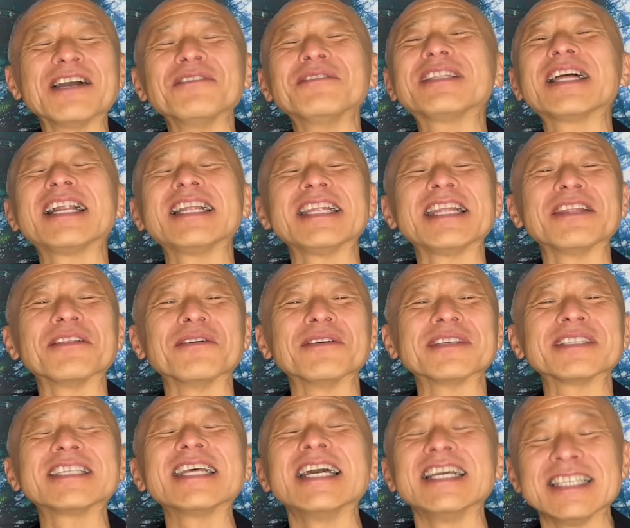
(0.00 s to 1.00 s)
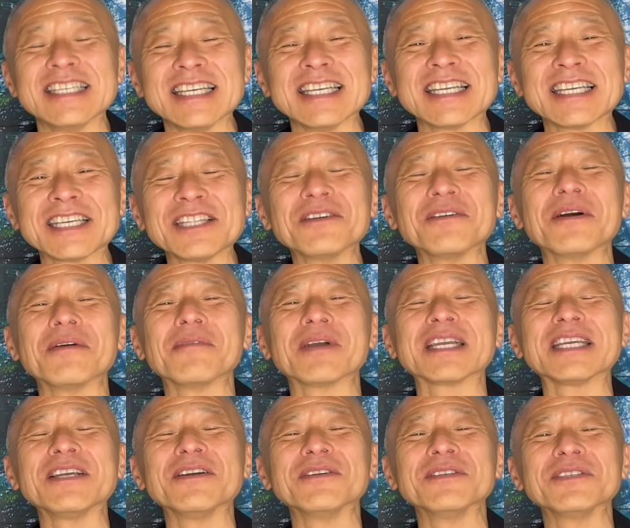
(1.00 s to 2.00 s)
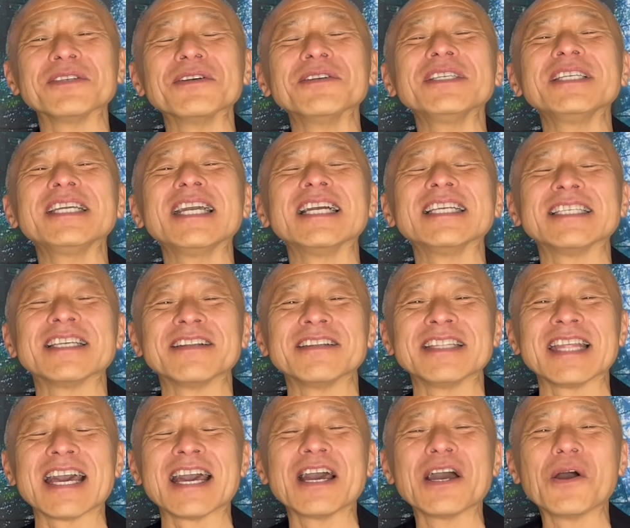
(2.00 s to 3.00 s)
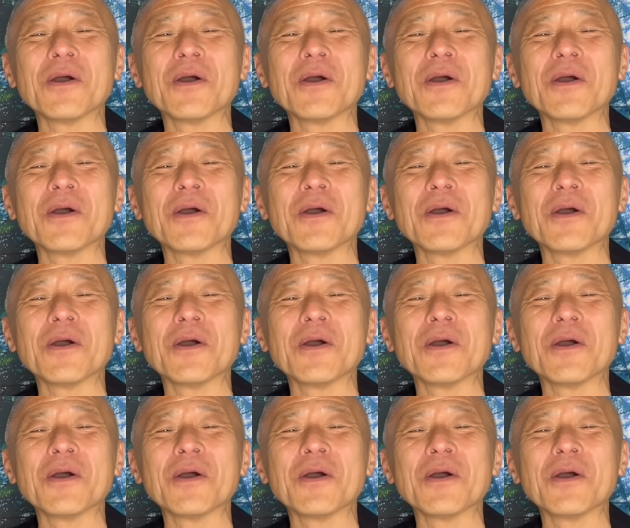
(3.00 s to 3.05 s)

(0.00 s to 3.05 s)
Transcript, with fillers: 二人でのステージ、昨日は祇園ジョニーエンジェルで、